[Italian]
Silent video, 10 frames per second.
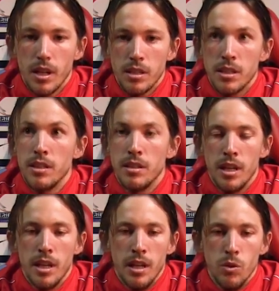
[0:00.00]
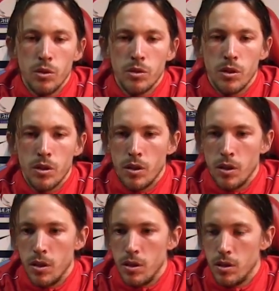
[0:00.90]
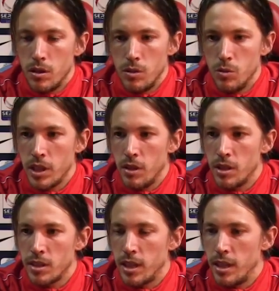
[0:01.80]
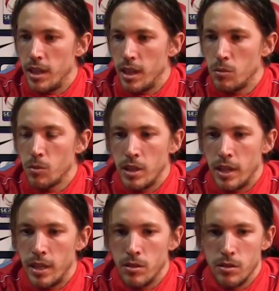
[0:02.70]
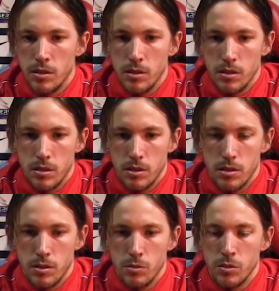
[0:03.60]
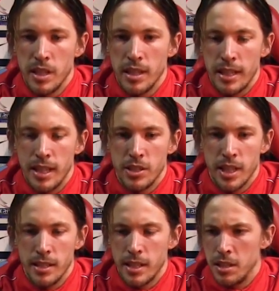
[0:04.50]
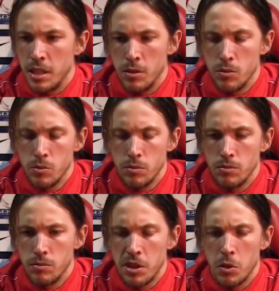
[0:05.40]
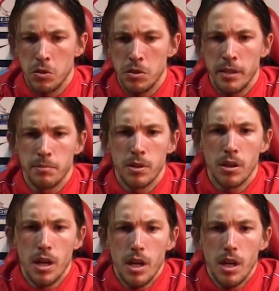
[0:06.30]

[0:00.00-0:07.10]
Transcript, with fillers: Sì, è l'unica volta che comunque hanno, sono venuti a calciare tranne un secondo tempo.